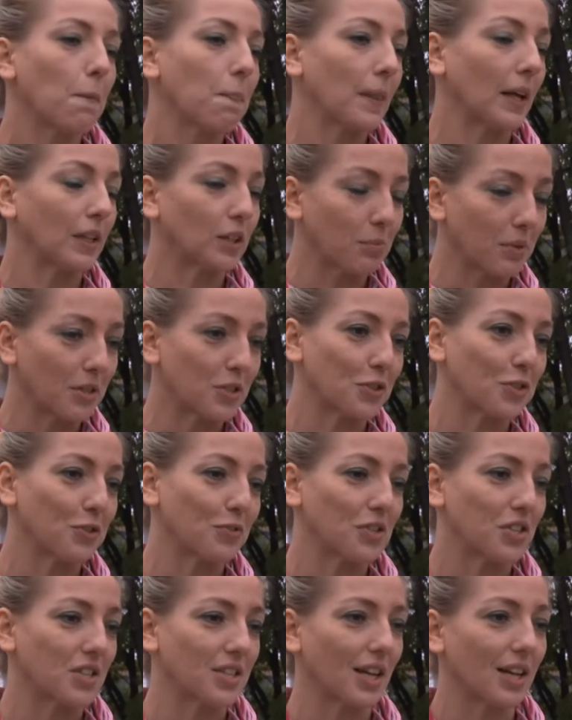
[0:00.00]
natomiast
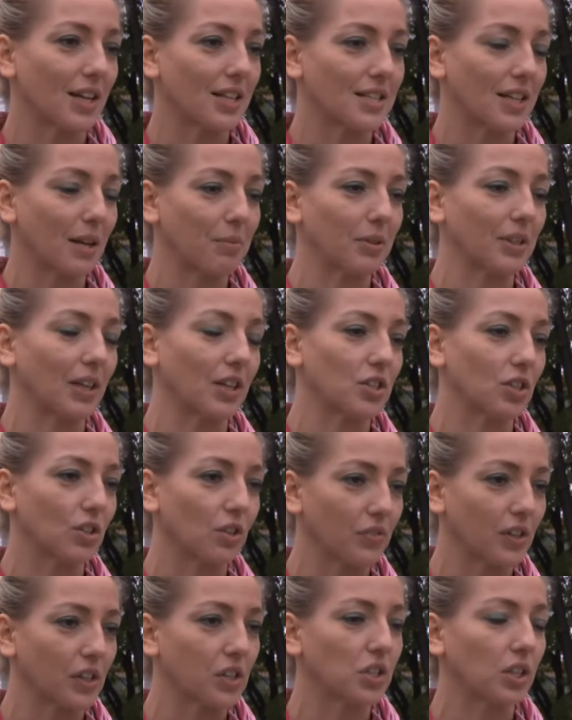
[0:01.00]
oczywiście zachęcamy także do
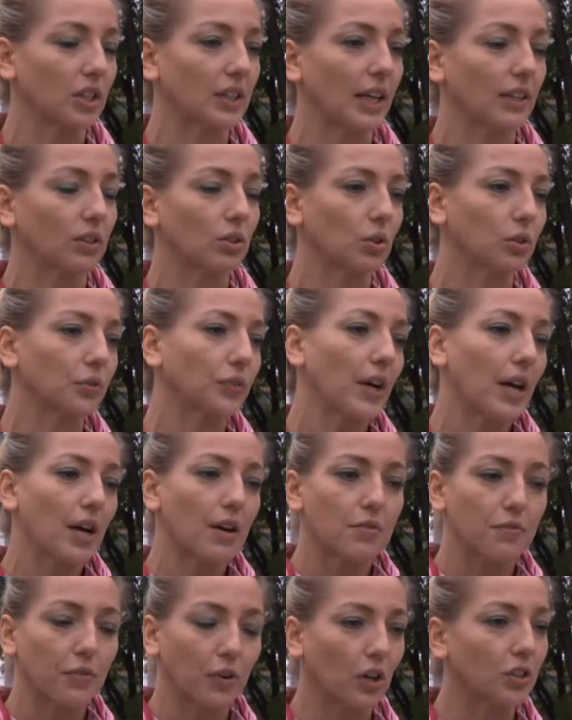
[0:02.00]
większych datków.
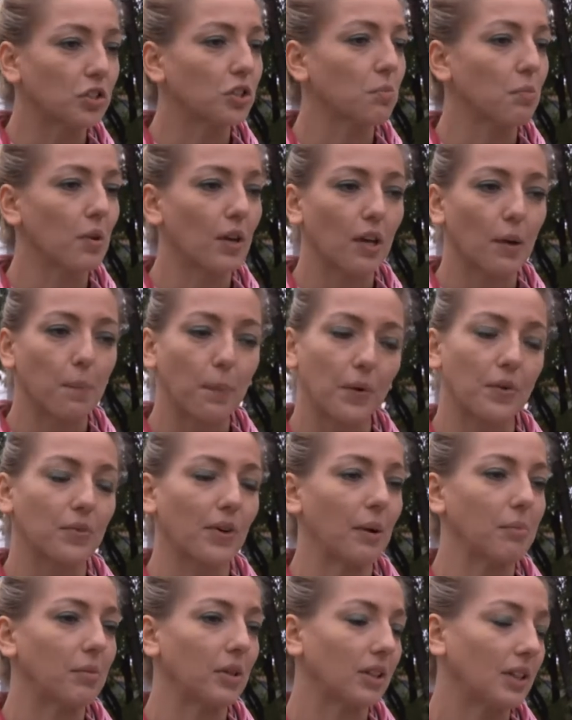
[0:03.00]
Wchodzimy i
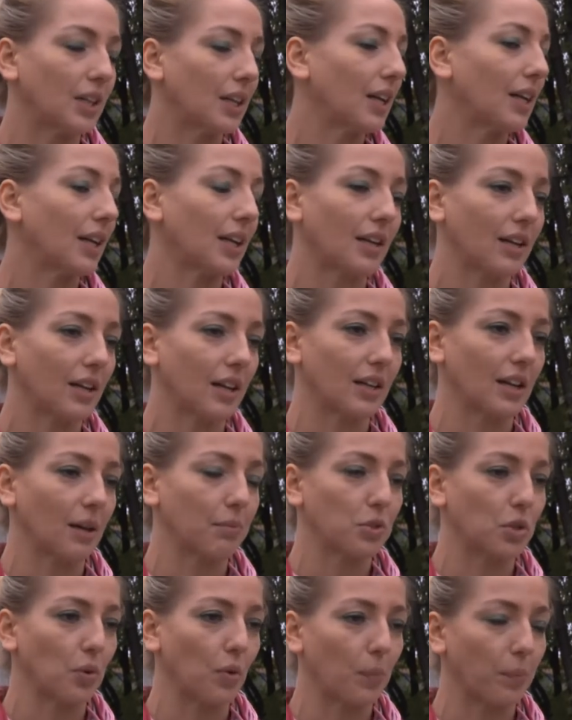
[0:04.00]
pływamy tyle, ile nam
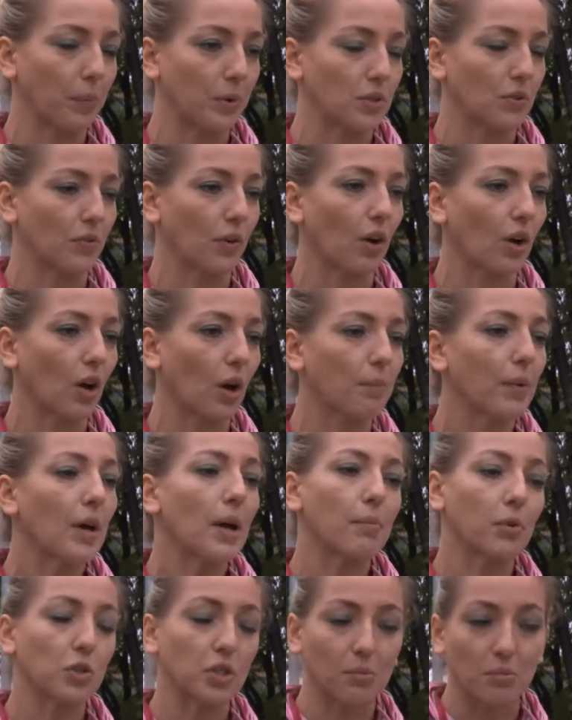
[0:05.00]
siły pozwolą.
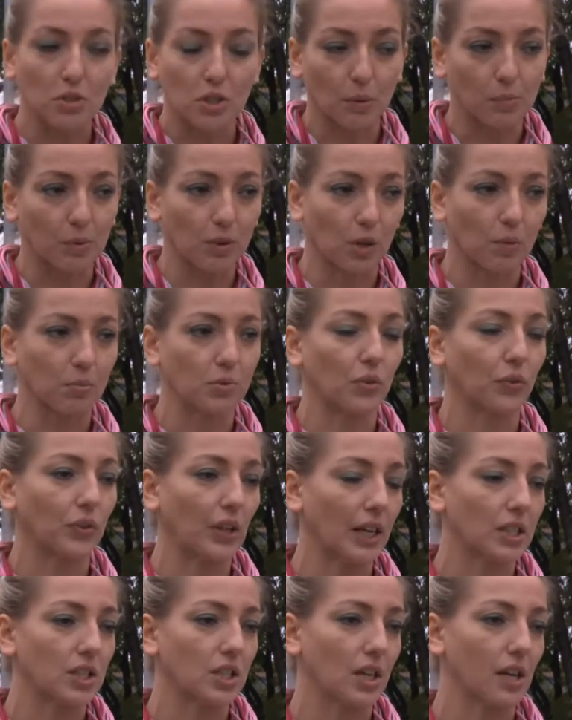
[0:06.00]
Możemy sobie robić w
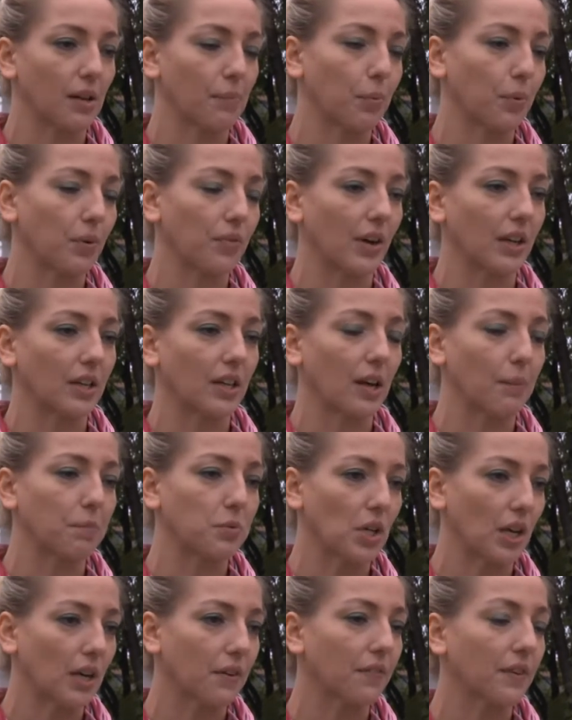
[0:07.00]
trakcie pływania
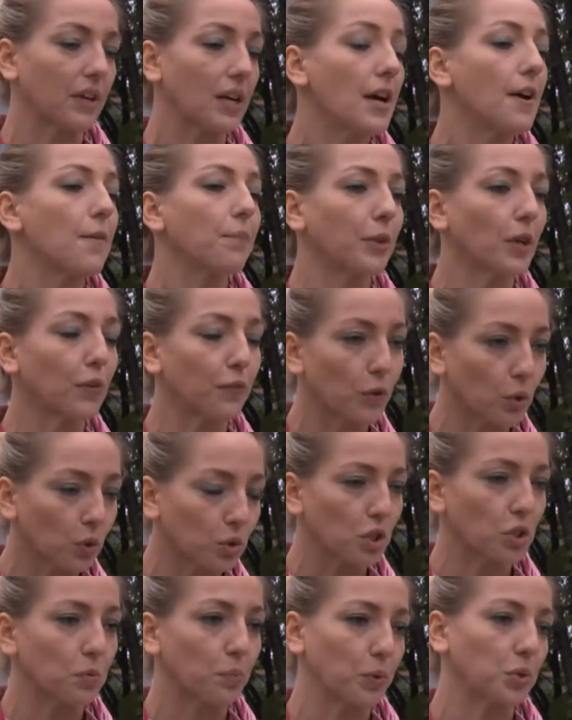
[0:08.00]
przerwy i
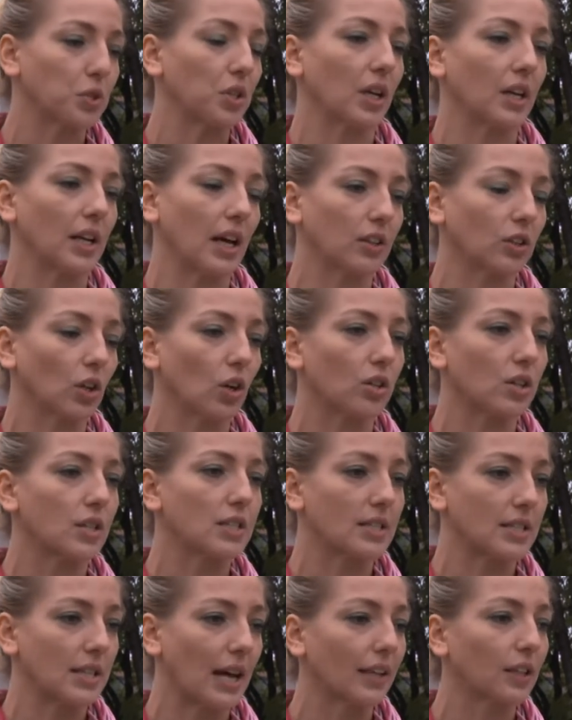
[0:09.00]
wrócić później na tor
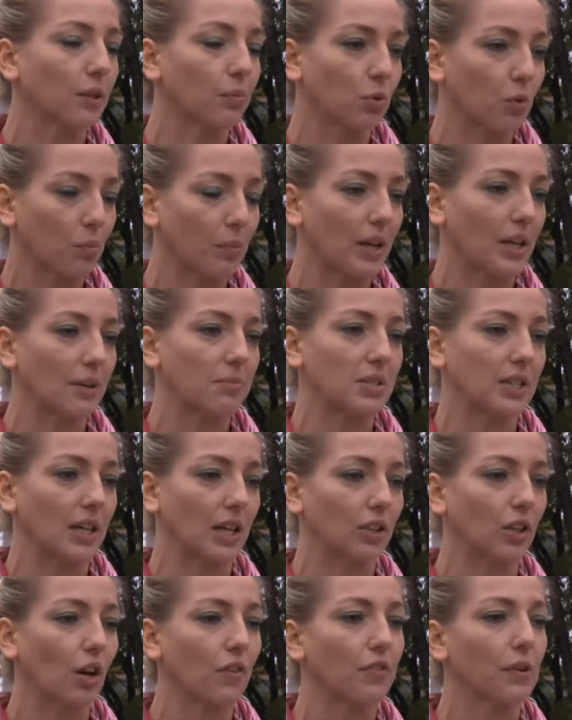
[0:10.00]
z danym numerem
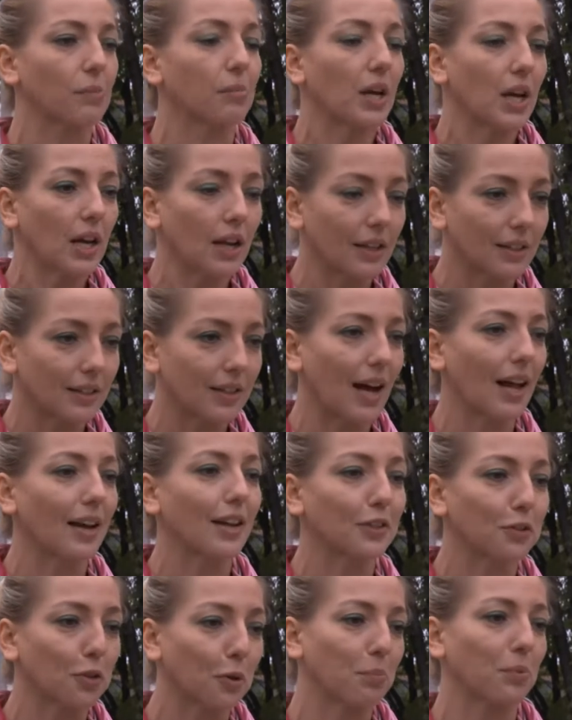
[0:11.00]
startowym i
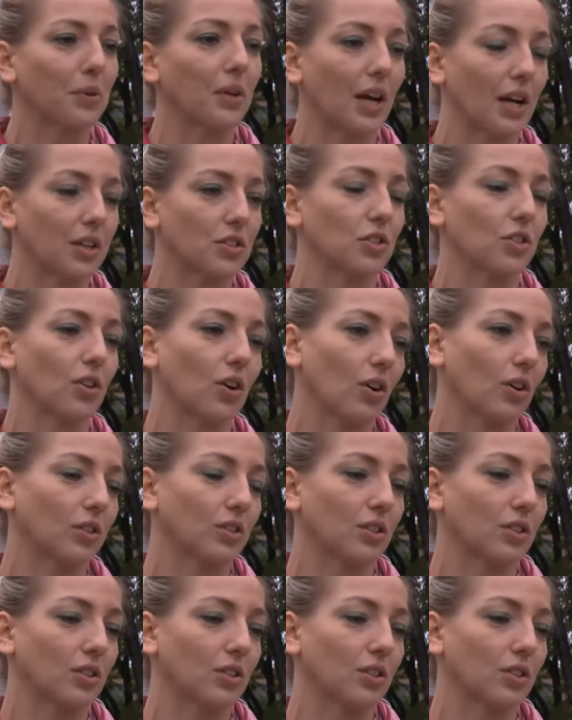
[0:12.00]
dalej dobijać do